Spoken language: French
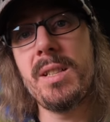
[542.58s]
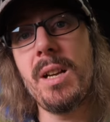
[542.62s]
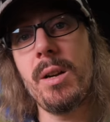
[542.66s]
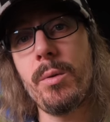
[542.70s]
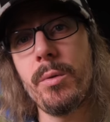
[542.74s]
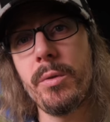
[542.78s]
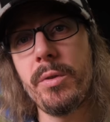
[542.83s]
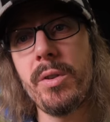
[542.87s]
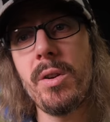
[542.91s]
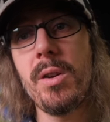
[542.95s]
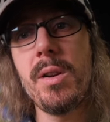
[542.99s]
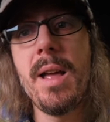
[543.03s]
sa
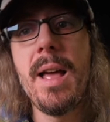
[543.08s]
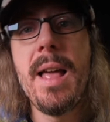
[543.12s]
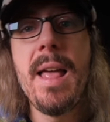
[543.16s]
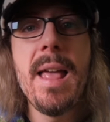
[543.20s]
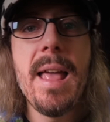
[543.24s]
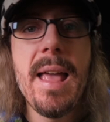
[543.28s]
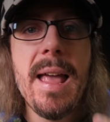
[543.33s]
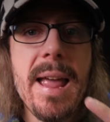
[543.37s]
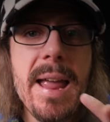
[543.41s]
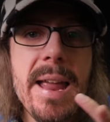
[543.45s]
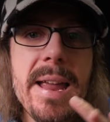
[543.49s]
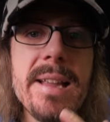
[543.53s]
console.
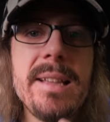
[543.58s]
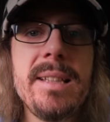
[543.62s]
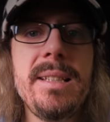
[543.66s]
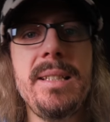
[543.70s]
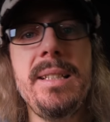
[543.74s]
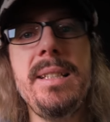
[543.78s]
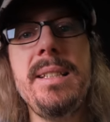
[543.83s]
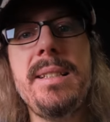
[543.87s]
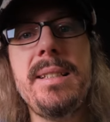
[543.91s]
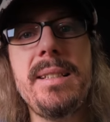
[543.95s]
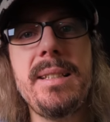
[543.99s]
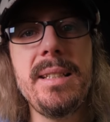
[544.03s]

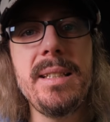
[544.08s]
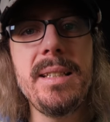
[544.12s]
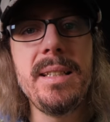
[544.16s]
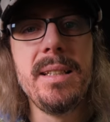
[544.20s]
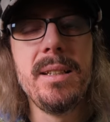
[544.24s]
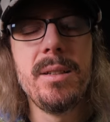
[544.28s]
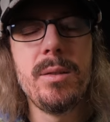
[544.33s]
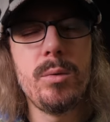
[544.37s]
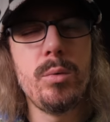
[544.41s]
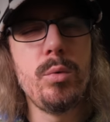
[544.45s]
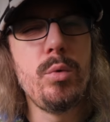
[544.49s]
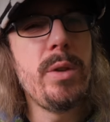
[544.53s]
NEC,
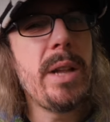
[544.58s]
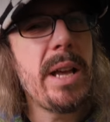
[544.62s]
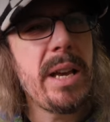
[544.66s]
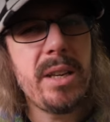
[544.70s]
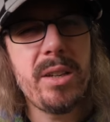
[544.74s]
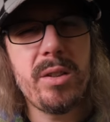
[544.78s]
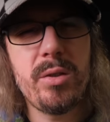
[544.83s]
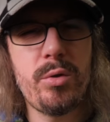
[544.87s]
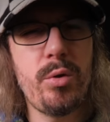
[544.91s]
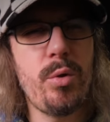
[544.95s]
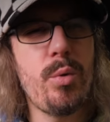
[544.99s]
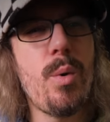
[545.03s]
ou
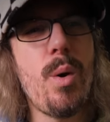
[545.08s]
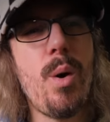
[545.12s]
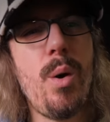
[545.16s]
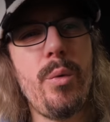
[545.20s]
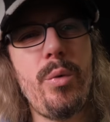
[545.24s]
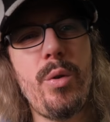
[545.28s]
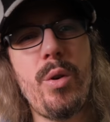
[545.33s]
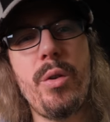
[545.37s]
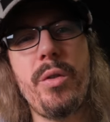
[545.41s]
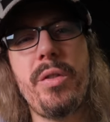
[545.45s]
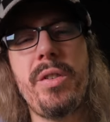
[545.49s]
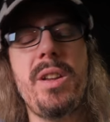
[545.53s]
NEC je crois en
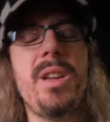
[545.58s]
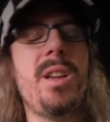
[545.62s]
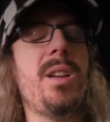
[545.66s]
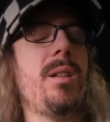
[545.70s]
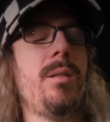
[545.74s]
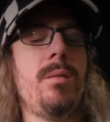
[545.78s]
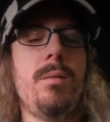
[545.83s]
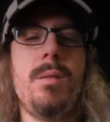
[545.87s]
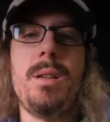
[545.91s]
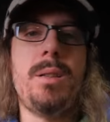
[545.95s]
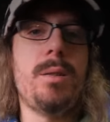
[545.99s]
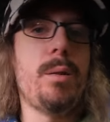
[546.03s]
français,
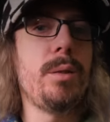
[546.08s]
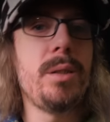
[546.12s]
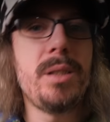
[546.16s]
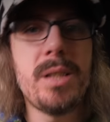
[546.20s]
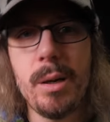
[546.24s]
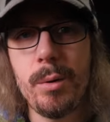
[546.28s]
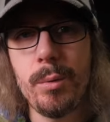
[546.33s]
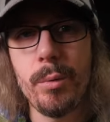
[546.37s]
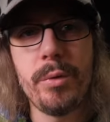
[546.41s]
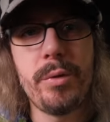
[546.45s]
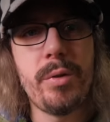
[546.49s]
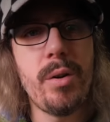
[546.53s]
euh, a sorti
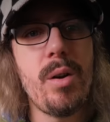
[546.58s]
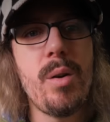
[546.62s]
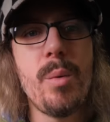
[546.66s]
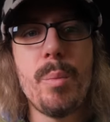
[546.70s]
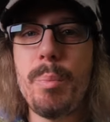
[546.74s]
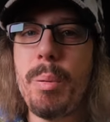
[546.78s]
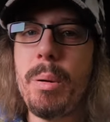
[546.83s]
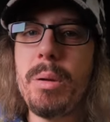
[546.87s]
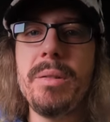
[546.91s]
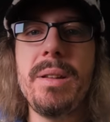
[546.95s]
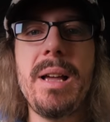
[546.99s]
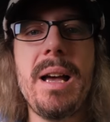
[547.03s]
sa console,
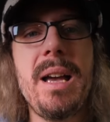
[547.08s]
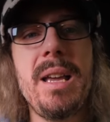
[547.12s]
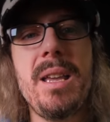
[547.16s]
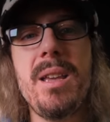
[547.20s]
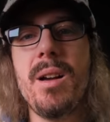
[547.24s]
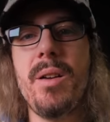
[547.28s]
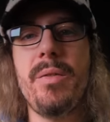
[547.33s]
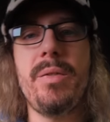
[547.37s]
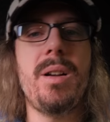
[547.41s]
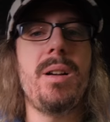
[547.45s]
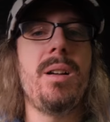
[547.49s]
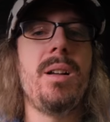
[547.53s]
Bandai,
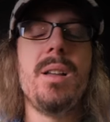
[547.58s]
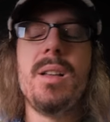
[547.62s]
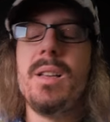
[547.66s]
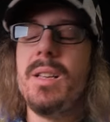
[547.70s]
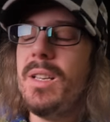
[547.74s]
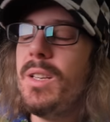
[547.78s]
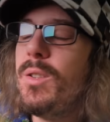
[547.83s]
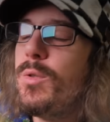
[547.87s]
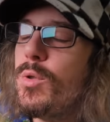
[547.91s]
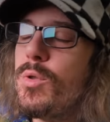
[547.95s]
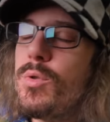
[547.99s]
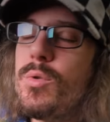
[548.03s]
enfin
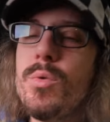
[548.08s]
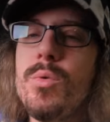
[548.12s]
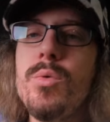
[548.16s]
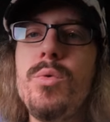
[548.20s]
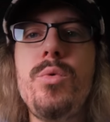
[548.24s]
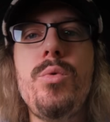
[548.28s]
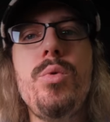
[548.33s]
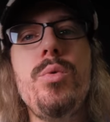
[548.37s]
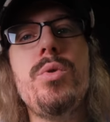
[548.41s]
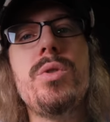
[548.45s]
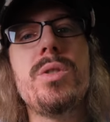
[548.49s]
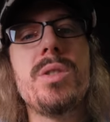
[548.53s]
ils se sont
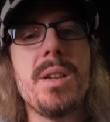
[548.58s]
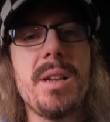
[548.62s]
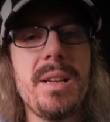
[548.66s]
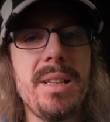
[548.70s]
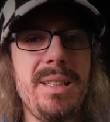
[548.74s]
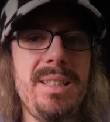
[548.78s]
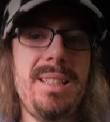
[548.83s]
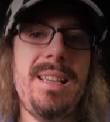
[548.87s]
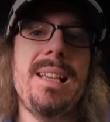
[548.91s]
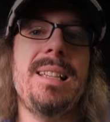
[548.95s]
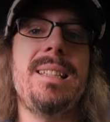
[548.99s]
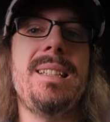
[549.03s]
tous
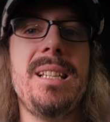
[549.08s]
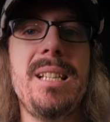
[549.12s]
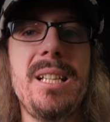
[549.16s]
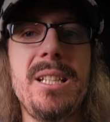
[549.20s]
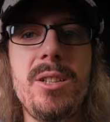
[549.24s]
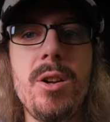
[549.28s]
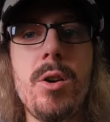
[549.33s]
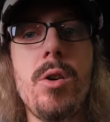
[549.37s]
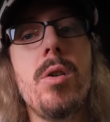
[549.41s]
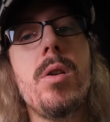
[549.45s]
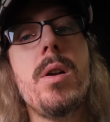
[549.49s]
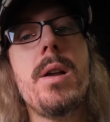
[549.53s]
cassés les
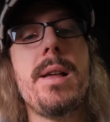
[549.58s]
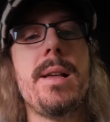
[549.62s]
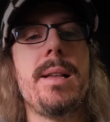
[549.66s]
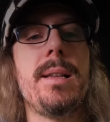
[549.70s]
dents.